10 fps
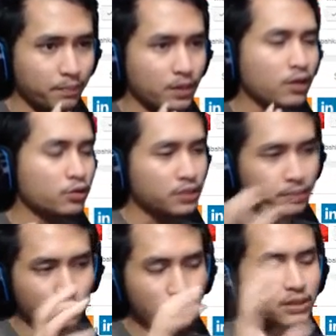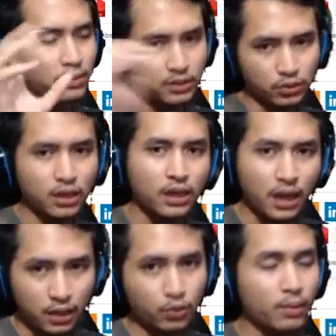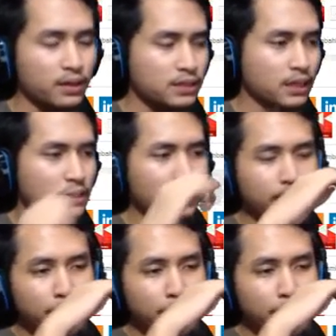uh, konsep mungkin termasuk yang akan gue bahas nanti.